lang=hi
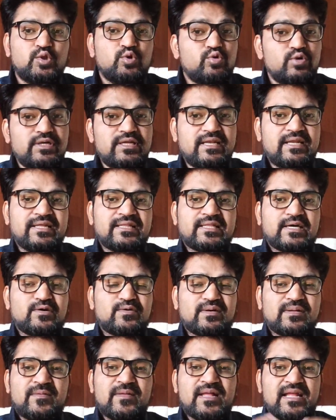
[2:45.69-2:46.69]
ढूंढ ही लेता
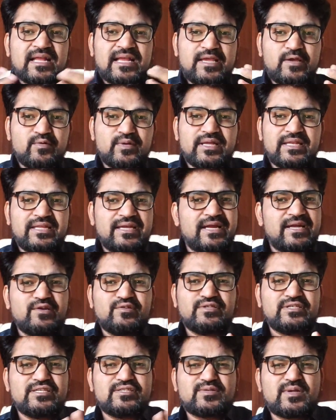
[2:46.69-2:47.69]
हूँ क्योंकि
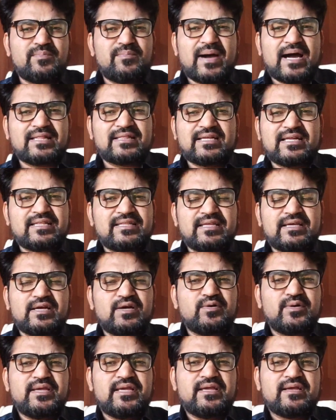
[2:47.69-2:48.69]
निगेटिव चीज़ को बात करने
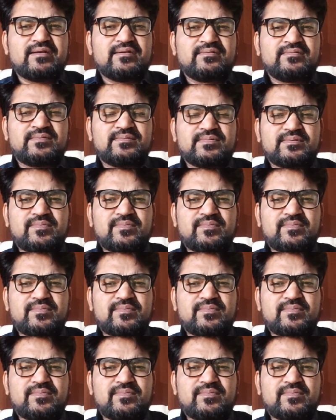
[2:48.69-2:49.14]
का कोई आ,